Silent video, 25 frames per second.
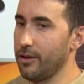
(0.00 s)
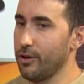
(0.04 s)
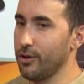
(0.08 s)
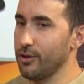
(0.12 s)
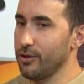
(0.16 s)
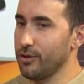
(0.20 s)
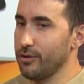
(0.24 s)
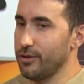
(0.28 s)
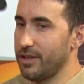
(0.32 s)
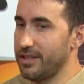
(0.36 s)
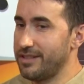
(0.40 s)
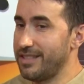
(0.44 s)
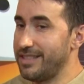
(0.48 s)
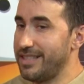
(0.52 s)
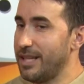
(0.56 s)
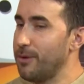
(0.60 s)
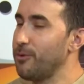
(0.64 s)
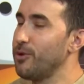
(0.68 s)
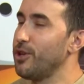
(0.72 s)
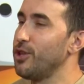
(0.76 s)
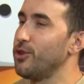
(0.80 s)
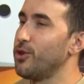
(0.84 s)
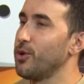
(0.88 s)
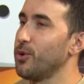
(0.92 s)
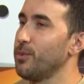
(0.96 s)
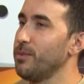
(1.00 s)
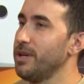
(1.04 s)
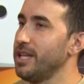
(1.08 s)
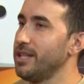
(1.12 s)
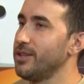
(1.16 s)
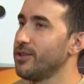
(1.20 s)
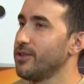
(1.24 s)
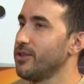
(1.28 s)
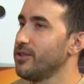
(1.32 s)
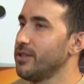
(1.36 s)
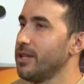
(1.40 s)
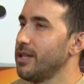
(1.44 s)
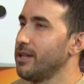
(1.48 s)
no necesitaba un
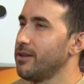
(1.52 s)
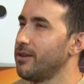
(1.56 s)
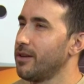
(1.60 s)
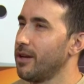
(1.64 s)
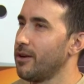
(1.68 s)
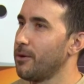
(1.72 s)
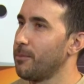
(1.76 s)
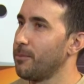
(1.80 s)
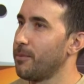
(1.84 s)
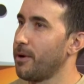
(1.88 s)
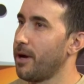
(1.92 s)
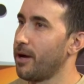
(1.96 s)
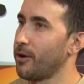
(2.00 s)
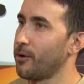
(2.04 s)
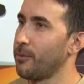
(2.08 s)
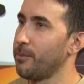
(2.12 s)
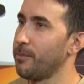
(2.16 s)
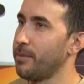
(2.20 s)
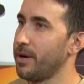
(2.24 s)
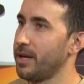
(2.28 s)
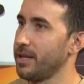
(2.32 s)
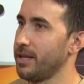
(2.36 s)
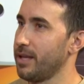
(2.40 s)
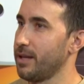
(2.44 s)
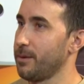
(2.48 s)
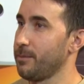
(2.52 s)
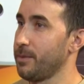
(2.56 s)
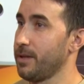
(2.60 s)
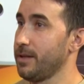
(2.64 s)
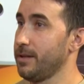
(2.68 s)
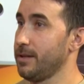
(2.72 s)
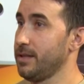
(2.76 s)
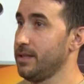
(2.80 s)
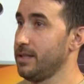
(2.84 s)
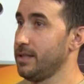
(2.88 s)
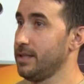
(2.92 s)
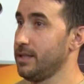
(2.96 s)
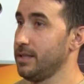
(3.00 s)
instrumento, no tenía con qué acompañarme.
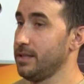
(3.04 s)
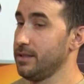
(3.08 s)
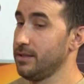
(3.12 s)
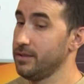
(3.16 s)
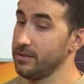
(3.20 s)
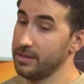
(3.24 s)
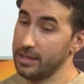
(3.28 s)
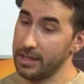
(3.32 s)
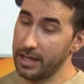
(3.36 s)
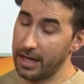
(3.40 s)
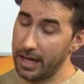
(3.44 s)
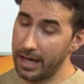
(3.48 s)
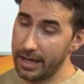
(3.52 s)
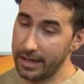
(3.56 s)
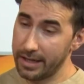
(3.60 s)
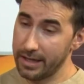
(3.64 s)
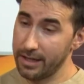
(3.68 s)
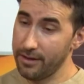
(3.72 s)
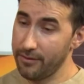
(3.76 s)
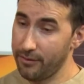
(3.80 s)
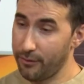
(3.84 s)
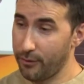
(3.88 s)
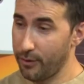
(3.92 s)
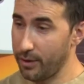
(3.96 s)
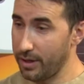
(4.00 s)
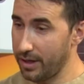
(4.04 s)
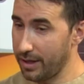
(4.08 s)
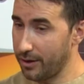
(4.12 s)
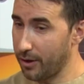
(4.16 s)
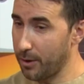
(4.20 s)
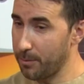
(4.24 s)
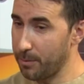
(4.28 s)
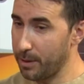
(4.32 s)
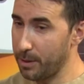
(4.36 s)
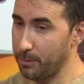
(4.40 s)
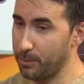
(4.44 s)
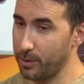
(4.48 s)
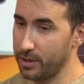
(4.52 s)
Entonces agarré, fui, le
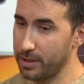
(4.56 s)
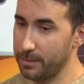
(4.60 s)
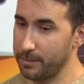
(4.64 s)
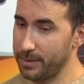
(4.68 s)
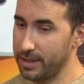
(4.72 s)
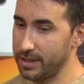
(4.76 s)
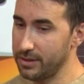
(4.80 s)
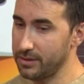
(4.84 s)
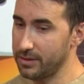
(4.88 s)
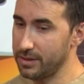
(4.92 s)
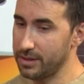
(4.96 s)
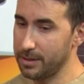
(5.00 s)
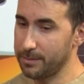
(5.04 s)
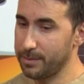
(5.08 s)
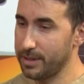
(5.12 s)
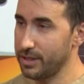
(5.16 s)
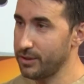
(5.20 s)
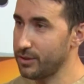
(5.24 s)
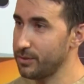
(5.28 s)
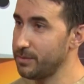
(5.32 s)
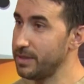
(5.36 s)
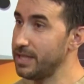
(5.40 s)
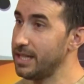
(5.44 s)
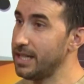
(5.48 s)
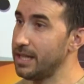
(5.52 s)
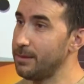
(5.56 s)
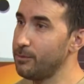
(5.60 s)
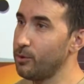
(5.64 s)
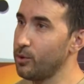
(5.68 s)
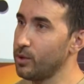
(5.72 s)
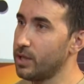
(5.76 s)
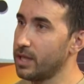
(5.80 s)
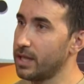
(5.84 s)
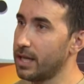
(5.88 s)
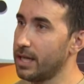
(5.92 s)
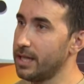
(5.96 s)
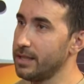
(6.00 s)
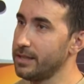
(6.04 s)
golpeé la puerta a Pancho, le dije, Pancho, mira, me
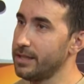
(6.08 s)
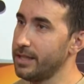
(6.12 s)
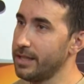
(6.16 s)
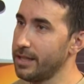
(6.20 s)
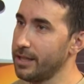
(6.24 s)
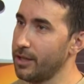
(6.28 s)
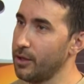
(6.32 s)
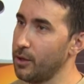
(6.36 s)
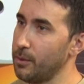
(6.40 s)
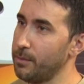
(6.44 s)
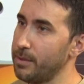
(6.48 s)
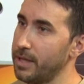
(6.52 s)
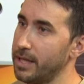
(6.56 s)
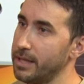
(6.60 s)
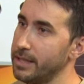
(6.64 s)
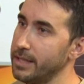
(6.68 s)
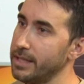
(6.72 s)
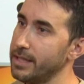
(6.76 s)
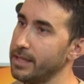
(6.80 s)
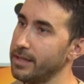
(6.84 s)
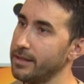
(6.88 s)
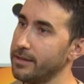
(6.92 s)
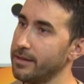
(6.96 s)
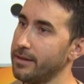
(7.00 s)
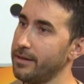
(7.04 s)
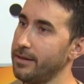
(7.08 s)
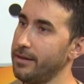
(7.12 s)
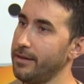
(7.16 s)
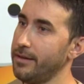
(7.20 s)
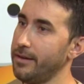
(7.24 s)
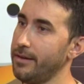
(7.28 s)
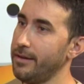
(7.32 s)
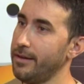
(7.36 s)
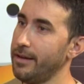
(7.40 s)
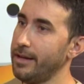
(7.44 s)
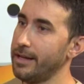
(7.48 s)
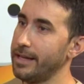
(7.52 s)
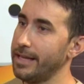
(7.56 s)
gusta cantar, quiero aprender
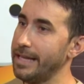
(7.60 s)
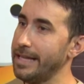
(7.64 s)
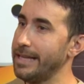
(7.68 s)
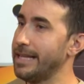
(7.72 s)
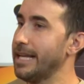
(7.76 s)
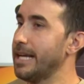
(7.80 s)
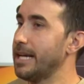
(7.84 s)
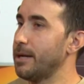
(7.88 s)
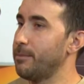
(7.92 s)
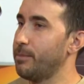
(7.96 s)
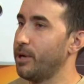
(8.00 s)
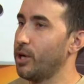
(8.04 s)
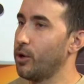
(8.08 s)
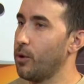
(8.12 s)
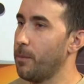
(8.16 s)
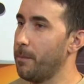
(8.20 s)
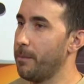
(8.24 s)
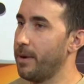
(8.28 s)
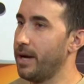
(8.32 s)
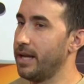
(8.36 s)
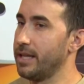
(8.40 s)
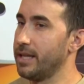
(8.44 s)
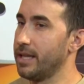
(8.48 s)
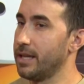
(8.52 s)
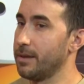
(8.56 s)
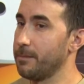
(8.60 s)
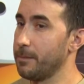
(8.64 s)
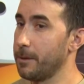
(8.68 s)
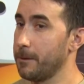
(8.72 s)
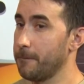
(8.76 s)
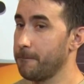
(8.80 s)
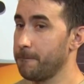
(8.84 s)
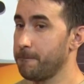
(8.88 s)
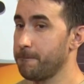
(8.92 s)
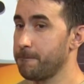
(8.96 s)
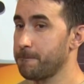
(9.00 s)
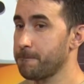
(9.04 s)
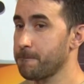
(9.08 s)
guitarra para acompañarme.
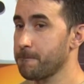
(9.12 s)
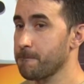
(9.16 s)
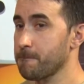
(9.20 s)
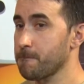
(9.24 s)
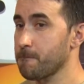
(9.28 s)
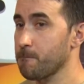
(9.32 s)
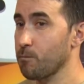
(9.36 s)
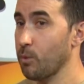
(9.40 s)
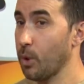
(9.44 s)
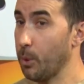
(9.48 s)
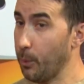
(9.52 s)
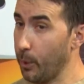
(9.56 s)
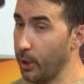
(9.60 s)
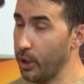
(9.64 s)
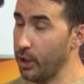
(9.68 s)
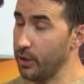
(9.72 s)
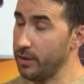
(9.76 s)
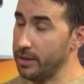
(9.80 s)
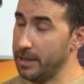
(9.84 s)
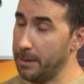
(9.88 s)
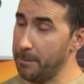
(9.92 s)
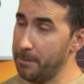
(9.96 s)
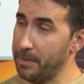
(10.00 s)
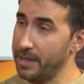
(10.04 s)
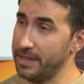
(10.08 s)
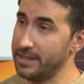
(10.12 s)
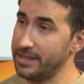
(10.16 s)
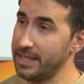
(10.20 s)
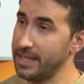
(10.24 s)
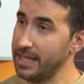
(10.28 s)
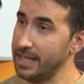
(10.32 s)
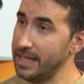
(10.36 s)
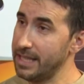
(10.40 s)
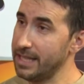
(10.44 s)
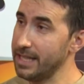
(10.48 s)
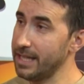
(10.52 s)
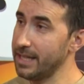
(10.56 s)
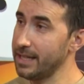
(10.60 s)
Y bueno, empecé
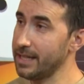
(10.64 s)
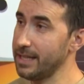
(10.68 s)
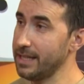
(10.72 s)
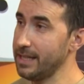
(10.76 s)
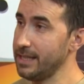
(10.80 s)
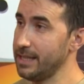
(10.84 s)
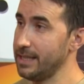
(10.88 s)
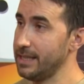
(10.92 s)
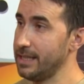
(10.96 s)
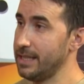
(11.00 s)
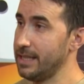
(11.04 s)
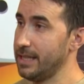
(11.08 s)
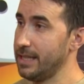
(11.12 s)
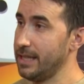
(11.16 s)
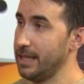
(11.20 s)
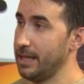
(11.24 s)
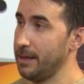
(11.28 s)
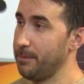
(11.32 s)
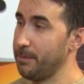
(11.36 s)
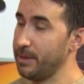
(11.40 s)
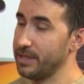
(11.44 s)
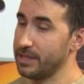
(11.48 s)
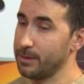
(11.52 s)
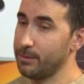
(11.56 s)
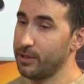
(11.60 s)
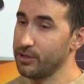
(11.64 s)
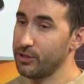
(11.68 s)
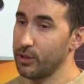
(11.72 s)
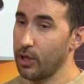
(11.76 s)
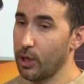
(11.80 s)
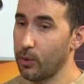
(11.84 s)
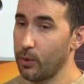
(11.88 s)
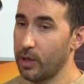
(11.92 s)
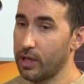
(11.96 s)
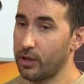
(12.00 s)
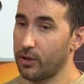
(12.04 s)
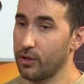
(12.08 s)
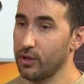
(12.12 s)
guitarra, empezamos a hacer
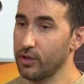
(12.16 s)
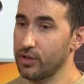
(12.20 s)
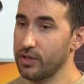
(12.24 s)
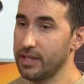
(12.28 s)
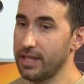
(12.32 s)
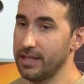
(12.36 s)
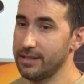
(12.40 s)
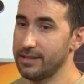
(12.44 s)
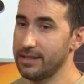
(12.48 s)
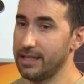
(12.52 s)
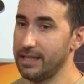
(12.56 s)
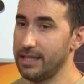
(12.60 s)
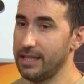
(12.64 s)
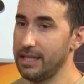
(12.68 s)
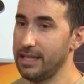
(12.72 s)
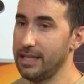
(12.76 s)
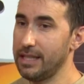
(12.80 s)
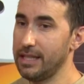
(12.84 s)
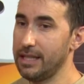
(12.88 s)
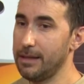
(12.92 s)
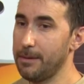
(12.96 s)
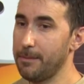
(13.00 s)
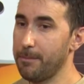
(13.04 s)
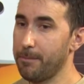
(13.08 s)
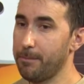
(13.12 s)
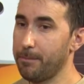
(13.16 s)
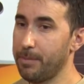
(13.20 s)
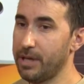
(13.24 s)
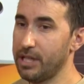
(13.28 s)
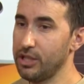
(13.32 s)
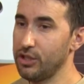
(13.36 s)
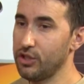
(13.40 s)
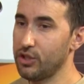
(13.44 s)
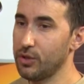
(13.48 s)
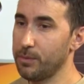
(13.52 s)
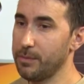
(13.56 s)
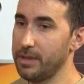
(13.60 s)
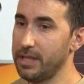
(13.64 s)
algunas cosas y
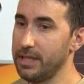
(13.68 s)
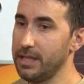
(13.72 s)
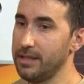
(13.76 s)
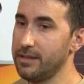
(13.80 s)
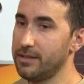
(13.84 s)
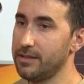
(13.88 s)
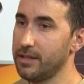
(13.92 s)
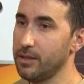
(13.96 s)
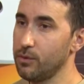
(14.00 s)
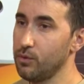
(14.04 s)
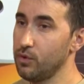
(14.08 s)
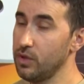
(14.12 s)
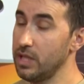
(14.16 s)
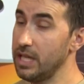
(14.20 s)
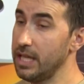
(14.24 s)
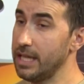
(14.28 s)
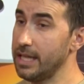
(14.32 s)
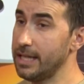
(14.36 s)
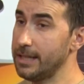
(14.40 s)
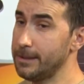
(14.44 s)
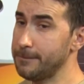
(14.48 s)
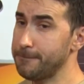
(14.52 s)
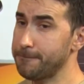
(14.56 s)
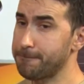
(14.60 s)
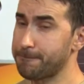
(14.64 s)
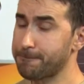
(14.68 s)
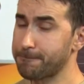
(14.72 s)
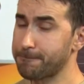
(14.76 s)
Pancho me dice un día,